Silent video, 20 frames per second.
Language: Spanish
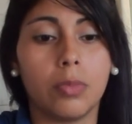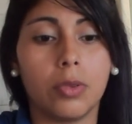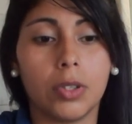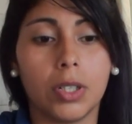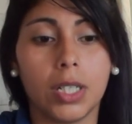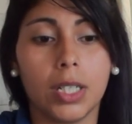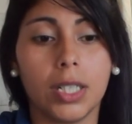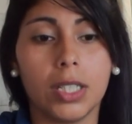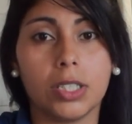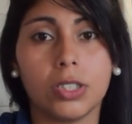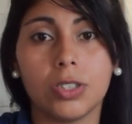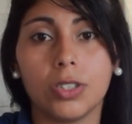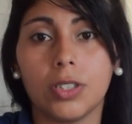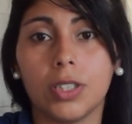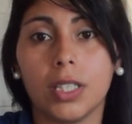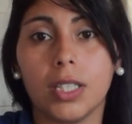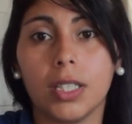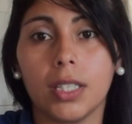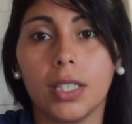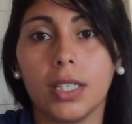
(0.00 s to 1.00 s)
por el hecho
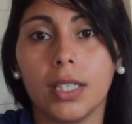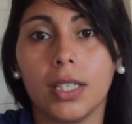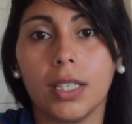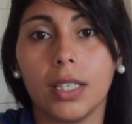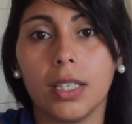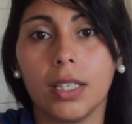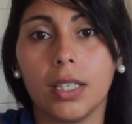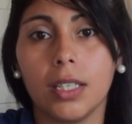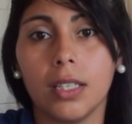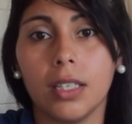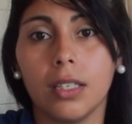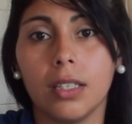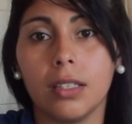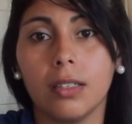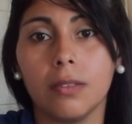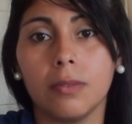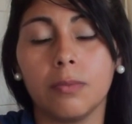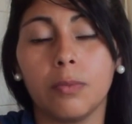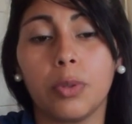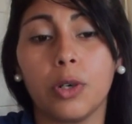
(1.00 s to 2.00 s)
de que
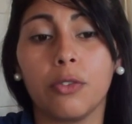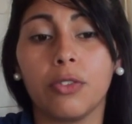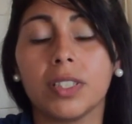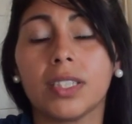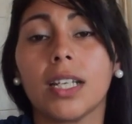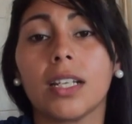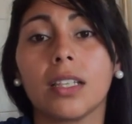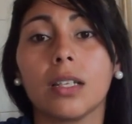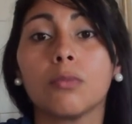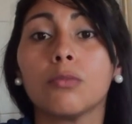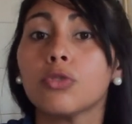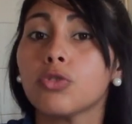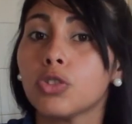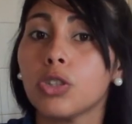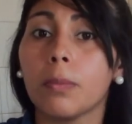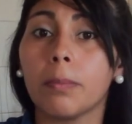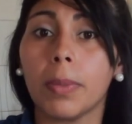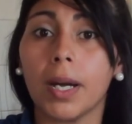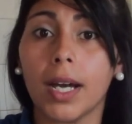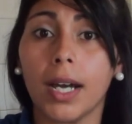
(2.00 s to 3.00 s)
profe tarda
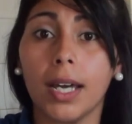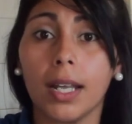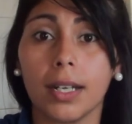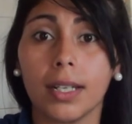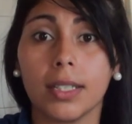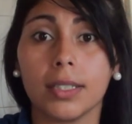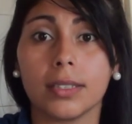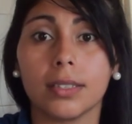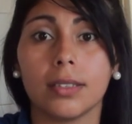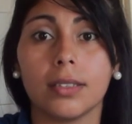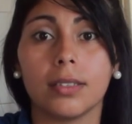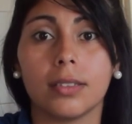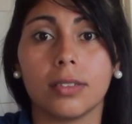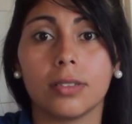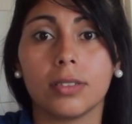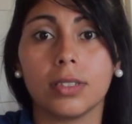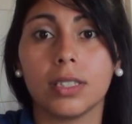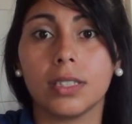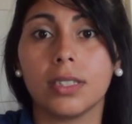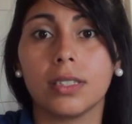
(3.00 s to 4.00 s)
mucho en pagarles,
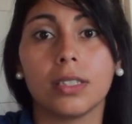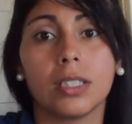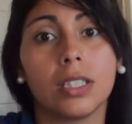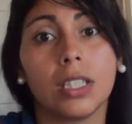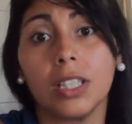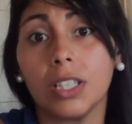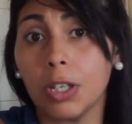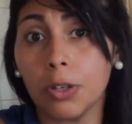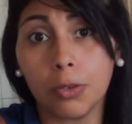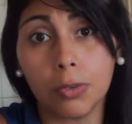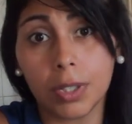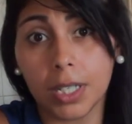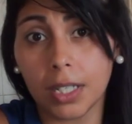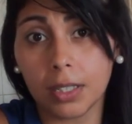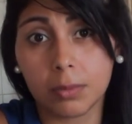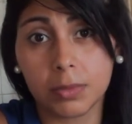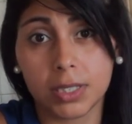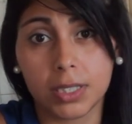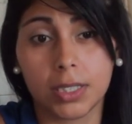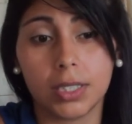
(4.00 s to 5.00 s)
entonces ninguna
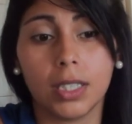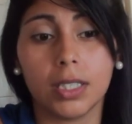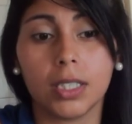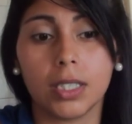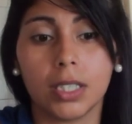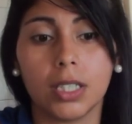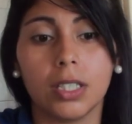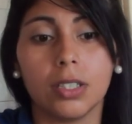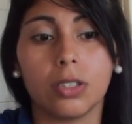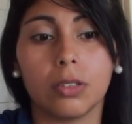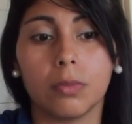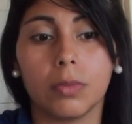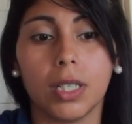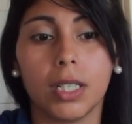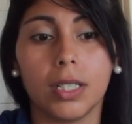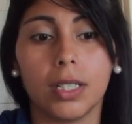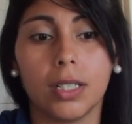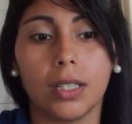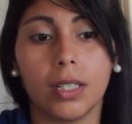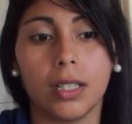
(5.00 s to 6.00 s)
remisería te quiere
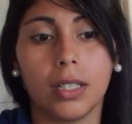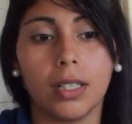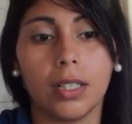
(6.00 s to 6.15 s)
tomar el,